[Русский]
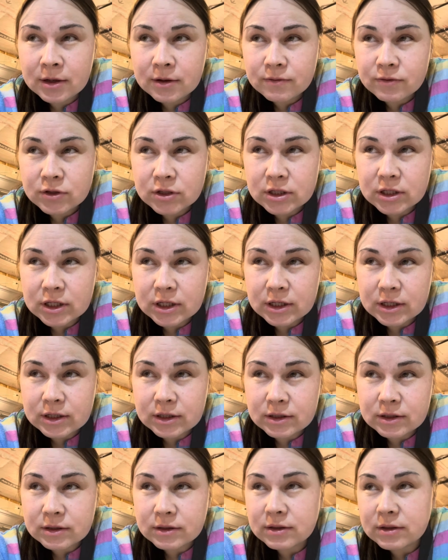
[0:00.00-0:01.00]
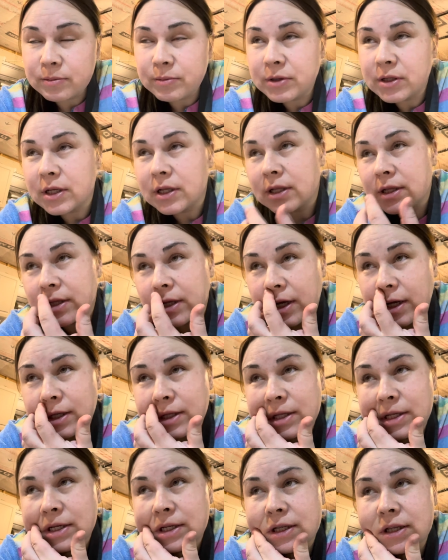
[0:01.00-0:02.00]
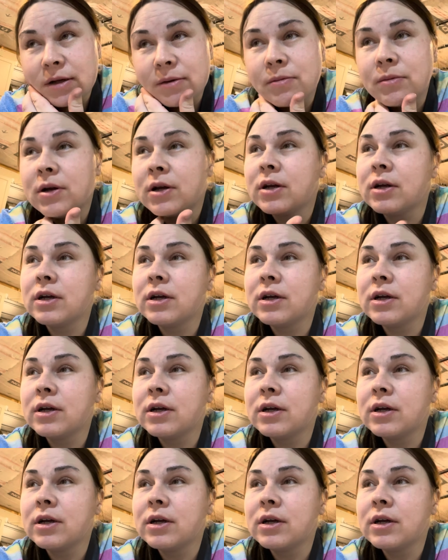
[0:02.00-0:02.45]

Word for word: Все записала данные там.